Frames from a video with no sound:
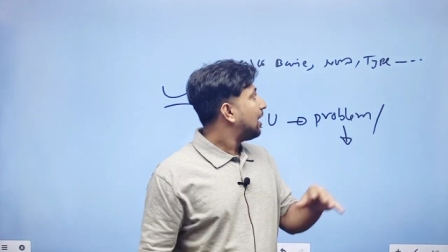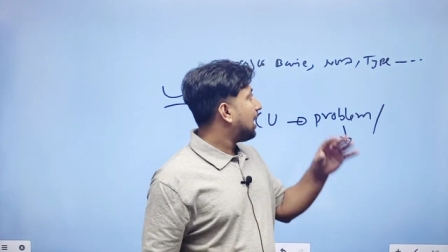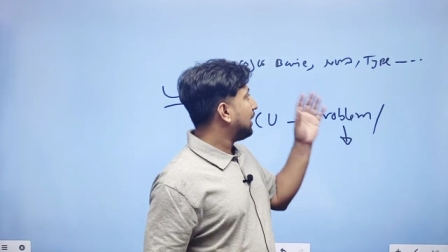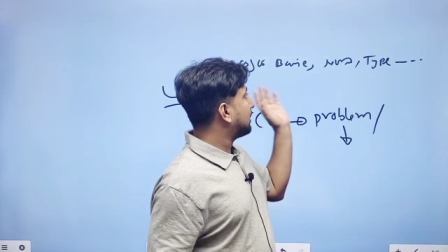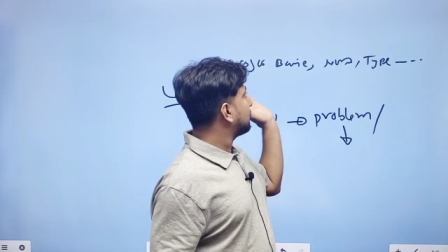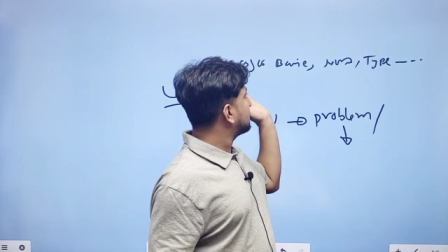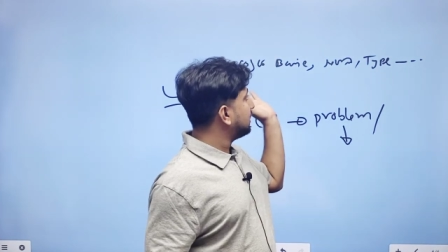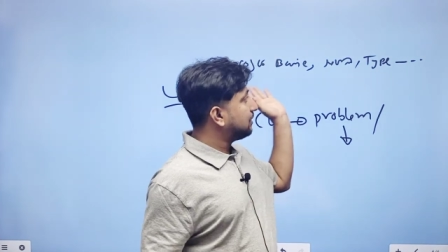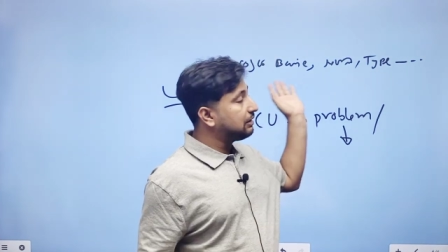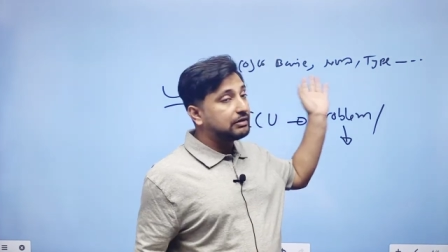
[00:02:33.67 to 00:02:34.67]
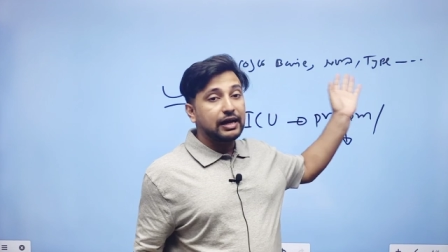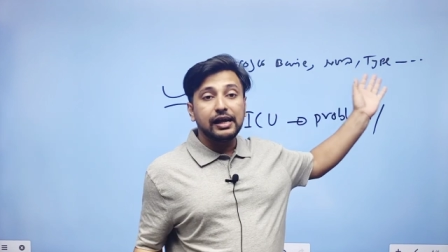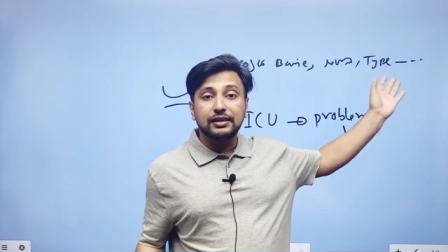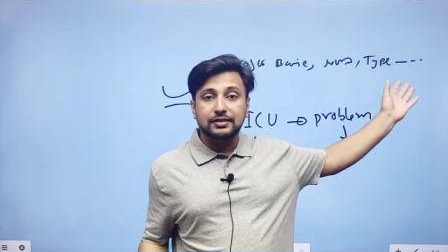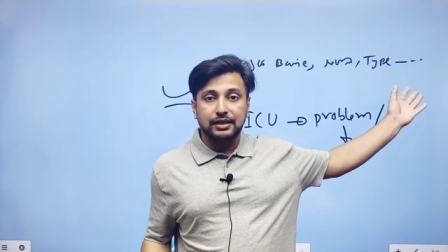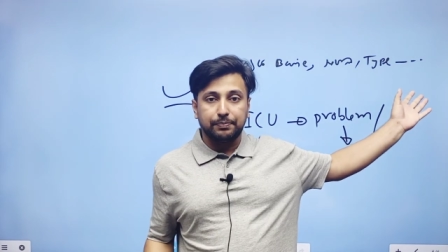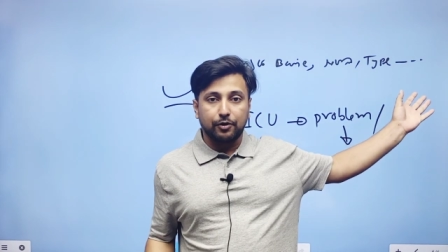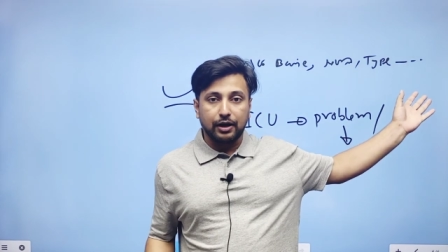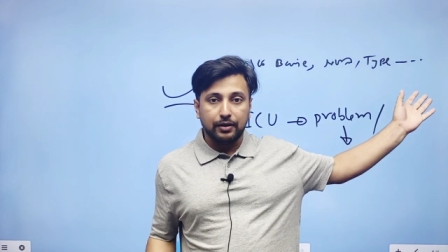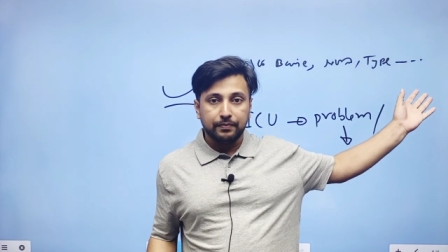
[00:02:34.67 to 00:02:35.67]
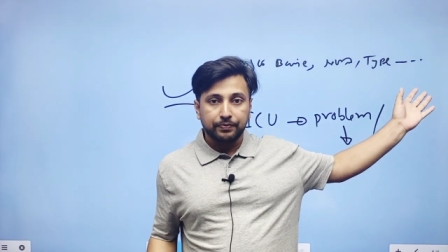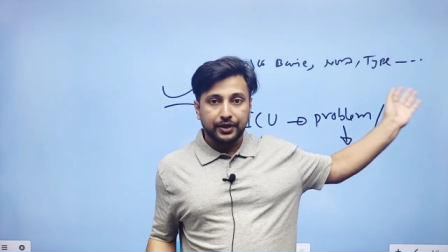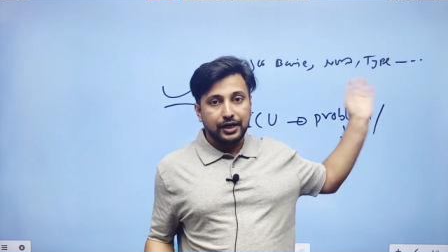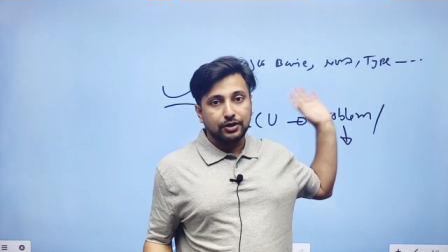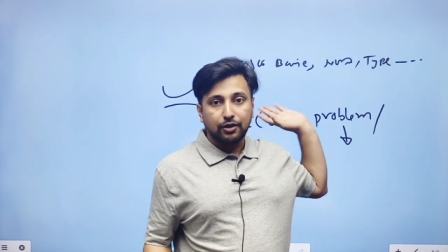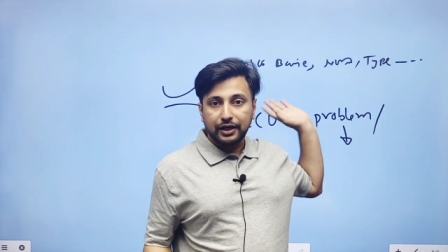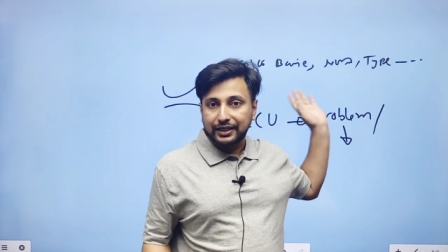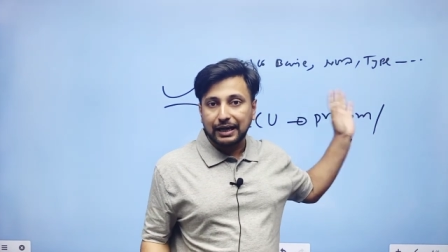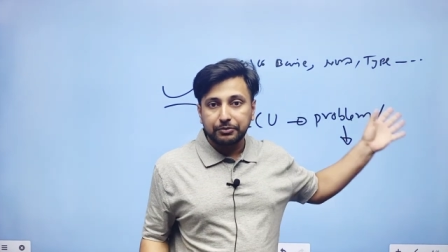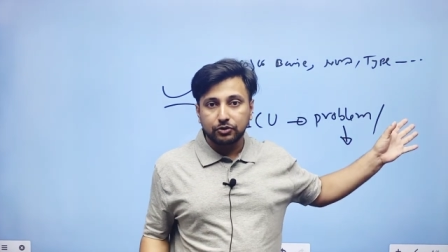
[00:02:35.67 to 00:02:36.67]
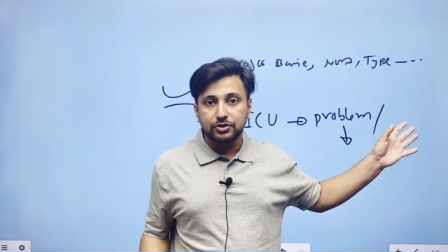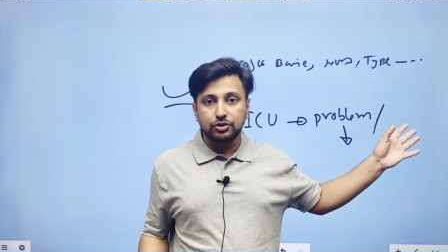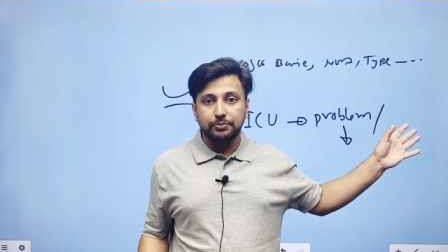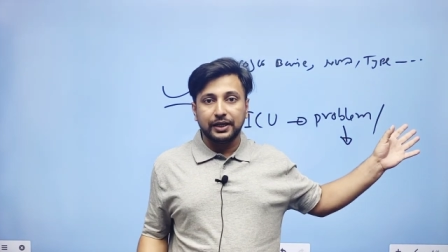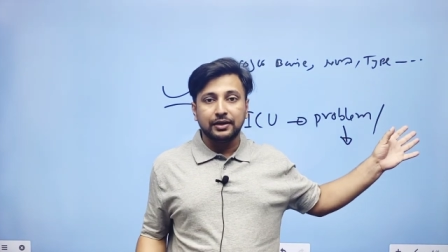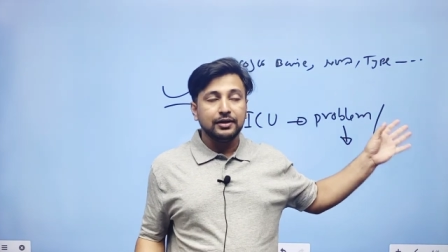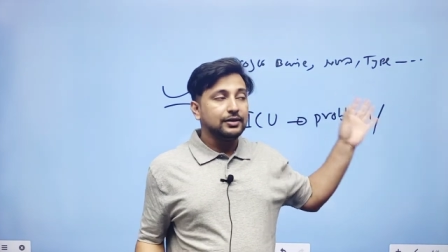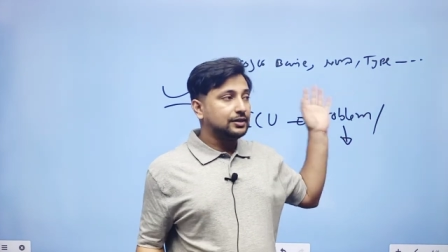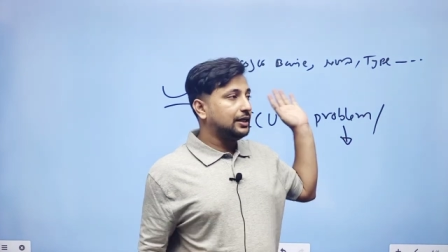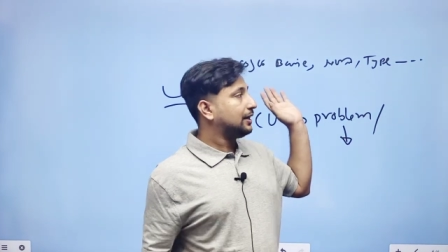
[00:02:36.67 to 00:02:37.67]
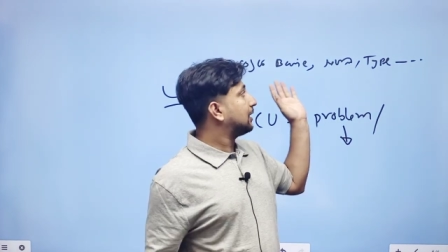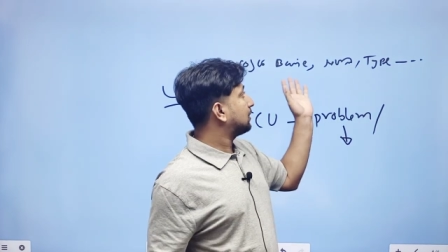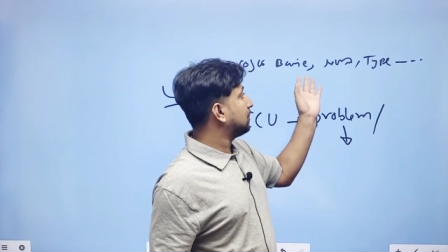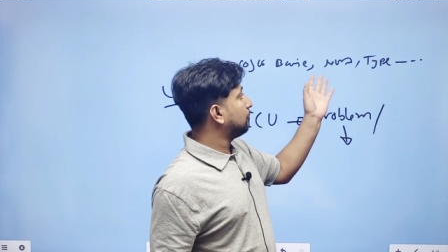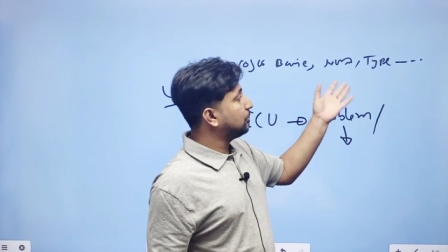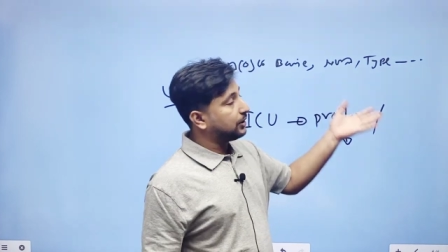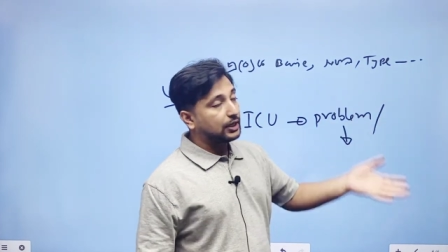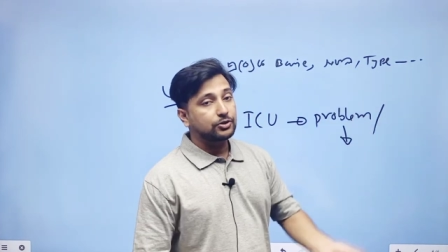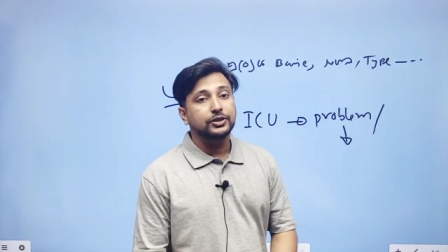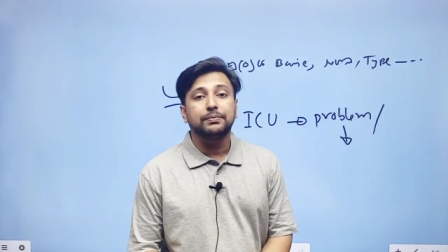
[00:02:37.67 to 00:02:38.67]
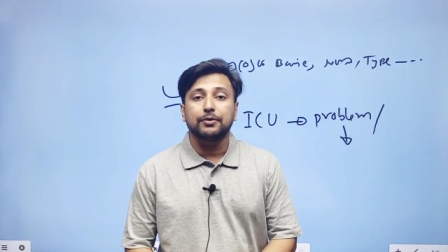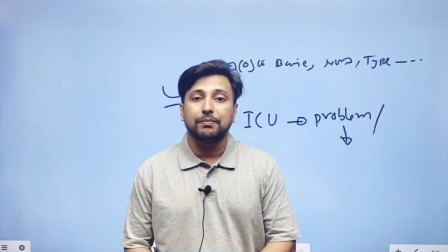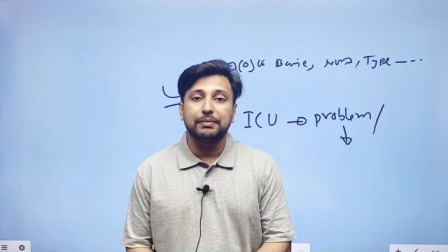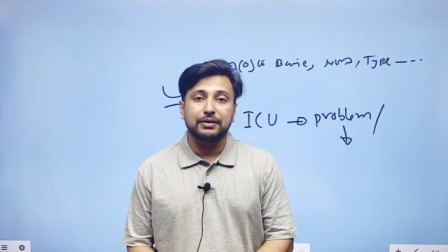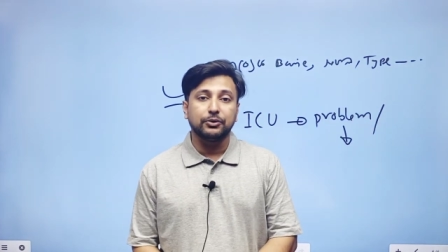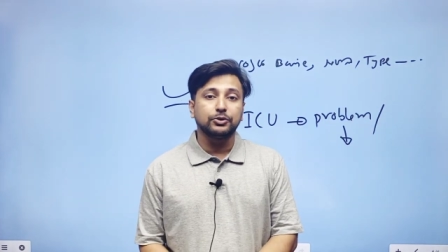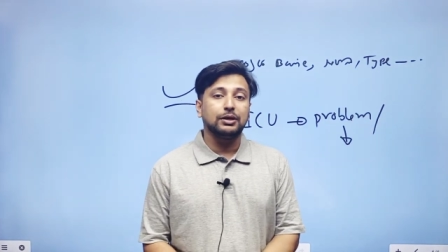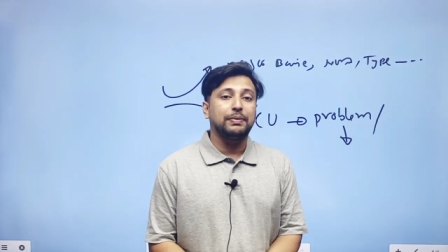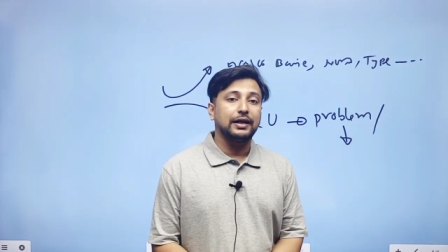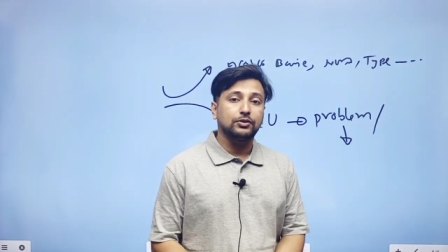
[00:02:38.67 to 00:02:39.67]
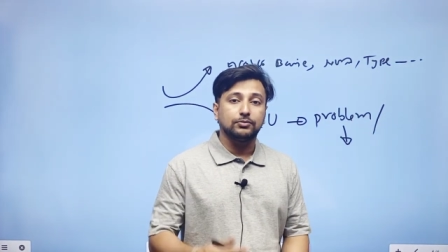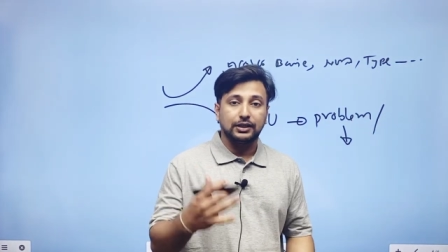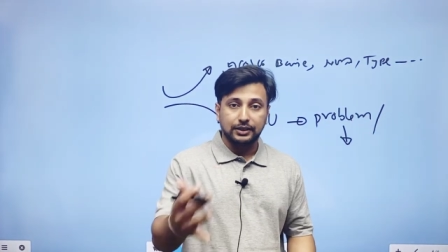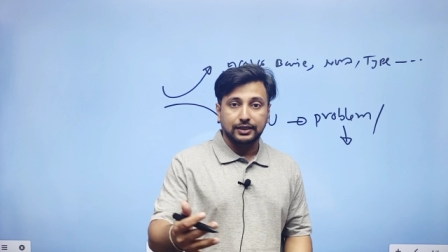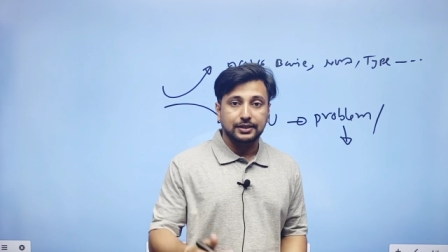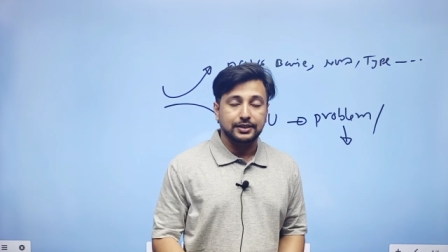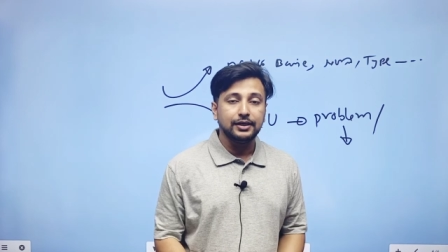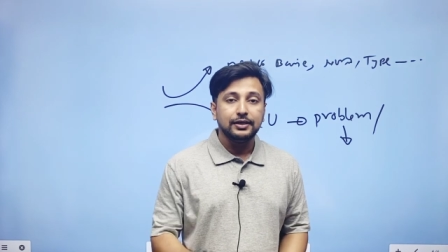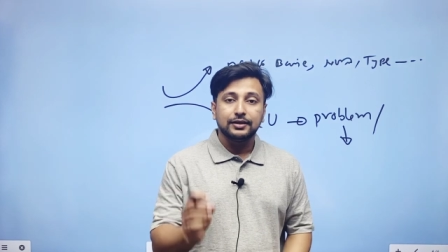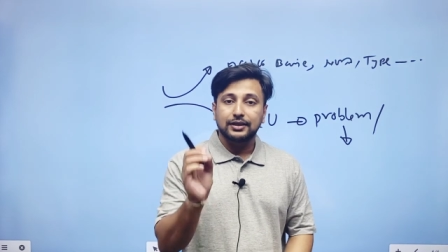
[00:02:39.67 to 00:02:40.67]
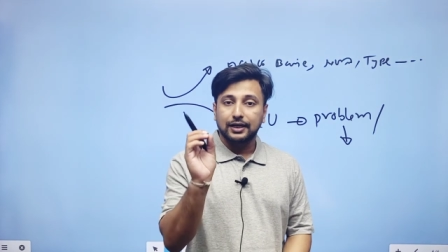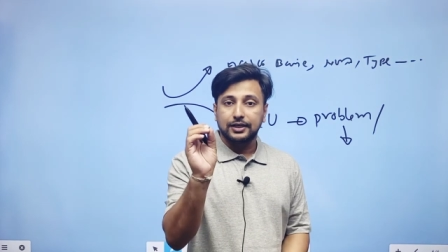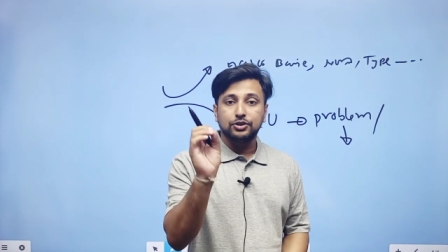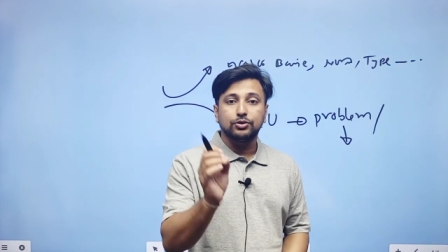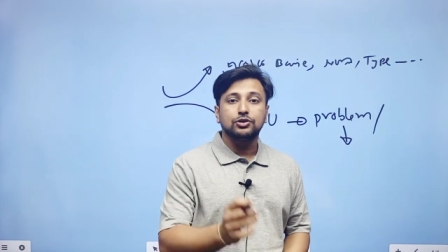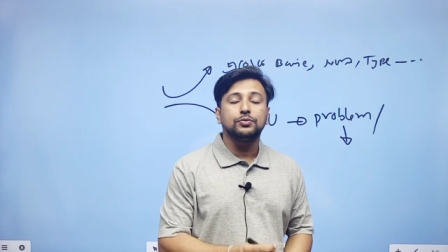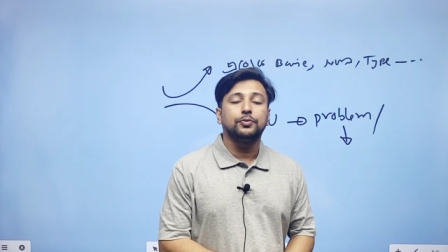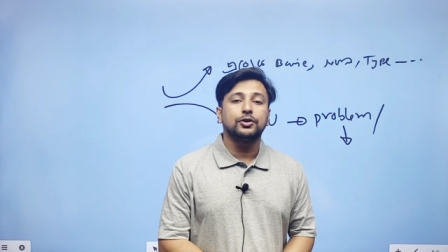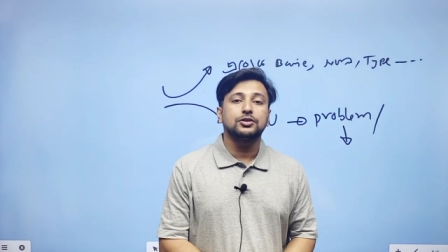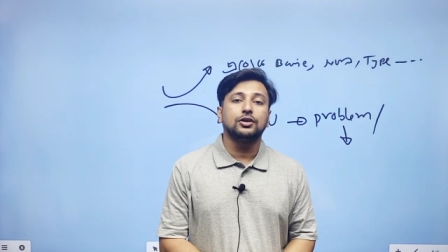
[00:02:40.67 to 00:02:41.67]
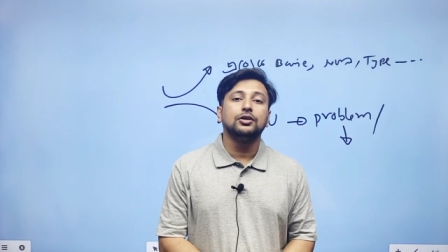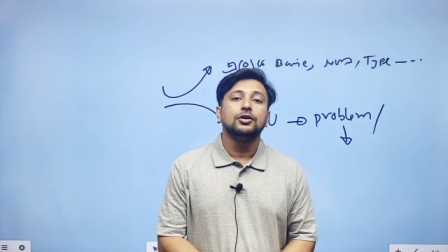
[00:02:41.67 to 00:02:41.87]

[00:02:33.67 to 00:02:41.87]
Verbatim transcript: আরেকটা হচ্ছে ডিটেলসে পড়া এটা অনেক টাইম কনজিউমিং যেই ক্ষেত্রে অধিকাংশ যে প্রবলেমটা হতে পারে তোমাদের কাছে যারা কিছু কিছু পড়েছ